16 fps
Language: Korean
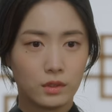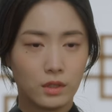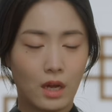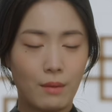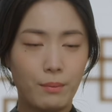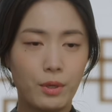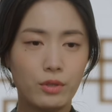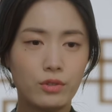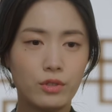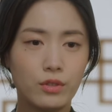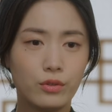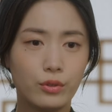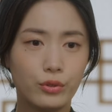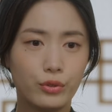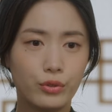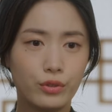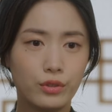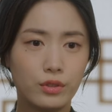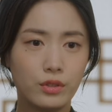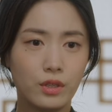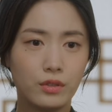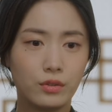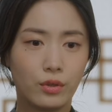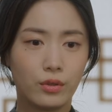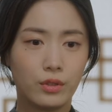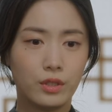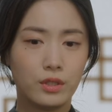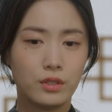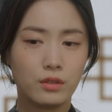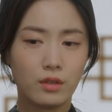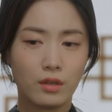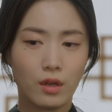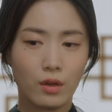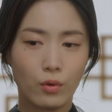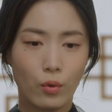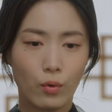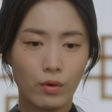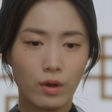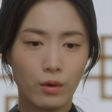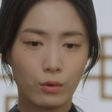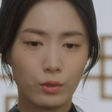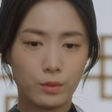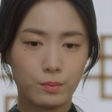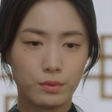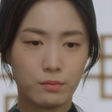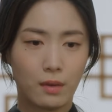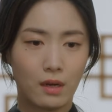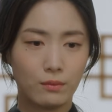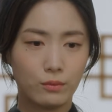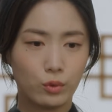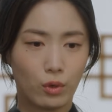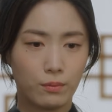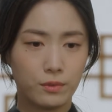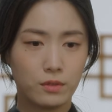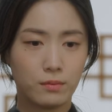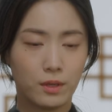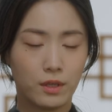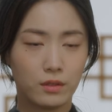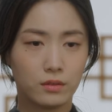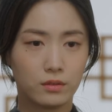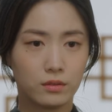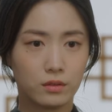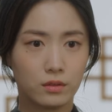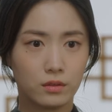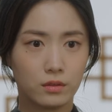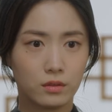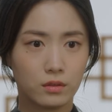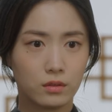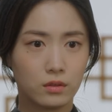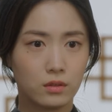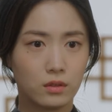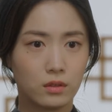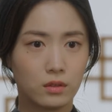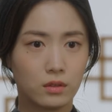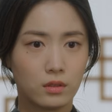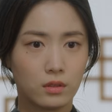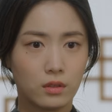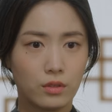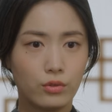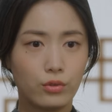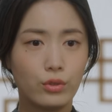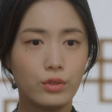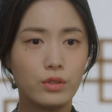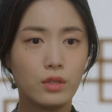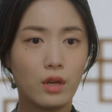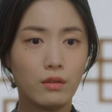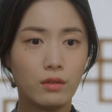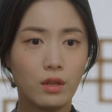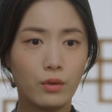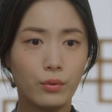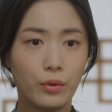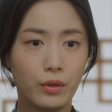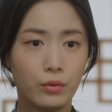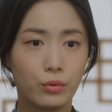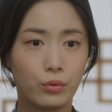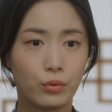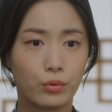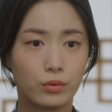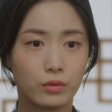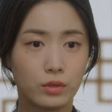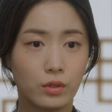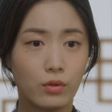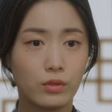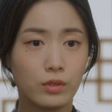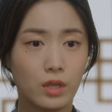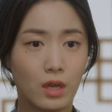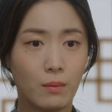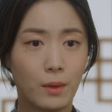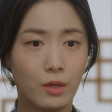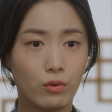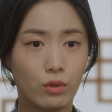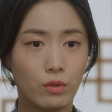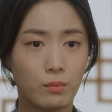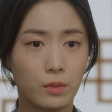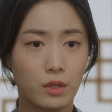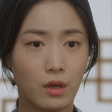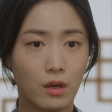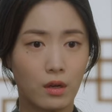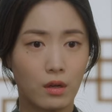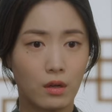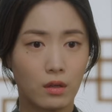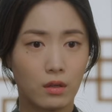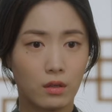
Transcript: 간편식으로 출시해서 이 식당에 공헌하고 싶은 마음도 없지만 출시한다고 해도 그건 제 메뉴입니다.